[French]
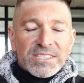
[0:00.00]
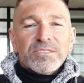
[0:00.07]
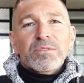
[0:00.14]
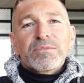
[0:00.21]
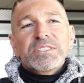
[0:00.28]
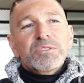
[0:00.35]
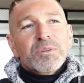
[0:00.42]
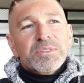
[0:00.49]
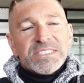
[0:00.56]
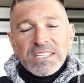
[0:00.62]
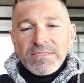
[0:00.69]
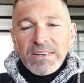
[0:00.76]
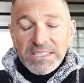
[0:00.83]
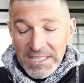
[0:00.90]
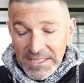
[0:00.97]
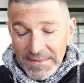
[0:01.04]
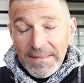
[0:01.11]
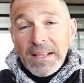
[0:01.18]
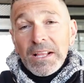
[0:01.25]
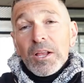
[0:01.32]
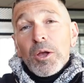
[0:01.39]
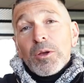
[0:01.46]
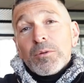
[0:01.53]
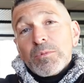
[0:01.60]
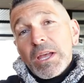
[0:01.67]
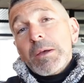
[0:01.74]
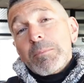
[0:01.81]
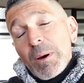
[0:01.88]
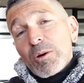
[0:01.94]
des envies de s'évader.
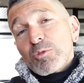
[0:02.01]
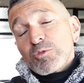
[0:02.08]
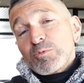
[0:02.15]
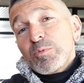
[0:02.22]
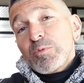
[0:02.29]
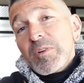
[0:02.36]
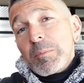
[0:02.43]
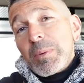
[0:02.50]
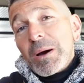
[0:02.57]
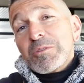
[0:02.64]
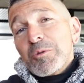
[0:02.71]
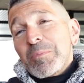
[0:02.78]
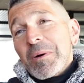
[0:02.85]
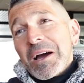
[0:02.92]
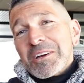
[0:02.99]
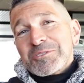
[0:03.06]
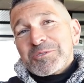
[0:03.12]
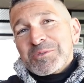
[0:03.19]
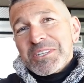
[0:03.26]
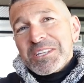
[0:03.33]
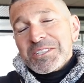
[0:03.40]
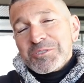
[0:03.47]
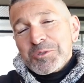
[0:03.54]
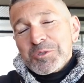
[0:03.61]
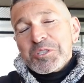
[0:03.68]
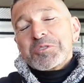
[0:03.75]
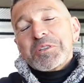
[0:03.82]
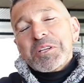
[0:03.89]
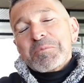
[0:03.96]
Et par contre, je pouvais pas ne pas rajouter, je
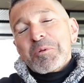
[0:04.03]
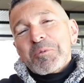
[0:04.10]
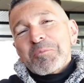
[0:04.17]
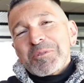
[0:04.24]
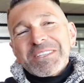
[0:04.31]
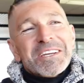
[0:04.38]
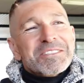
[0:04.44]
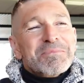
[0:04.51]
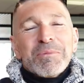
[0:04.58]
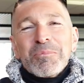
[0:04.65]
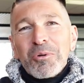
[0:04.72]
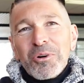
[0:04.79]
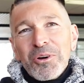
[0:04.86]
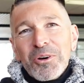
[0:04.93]
suis désolé pour le montage, mais bon,